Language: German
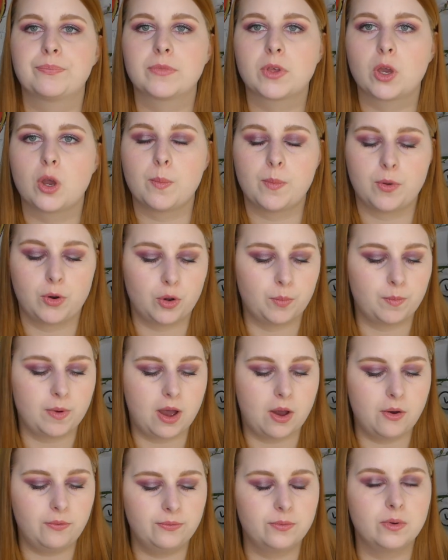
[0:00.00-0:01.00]
Können wir
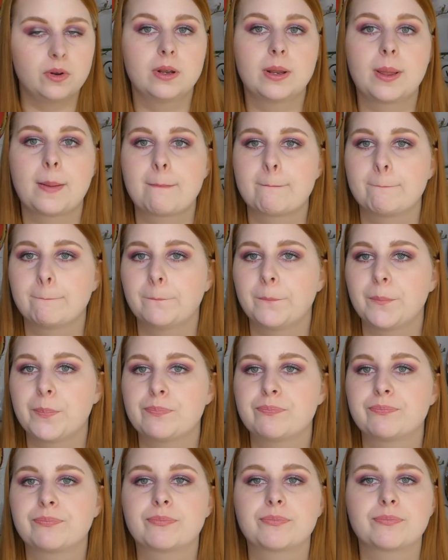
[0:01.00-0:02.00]
nochmal auffüllen.
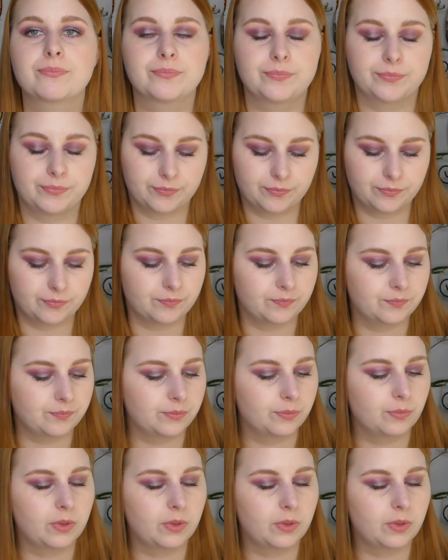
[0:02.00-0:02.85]
Ähm,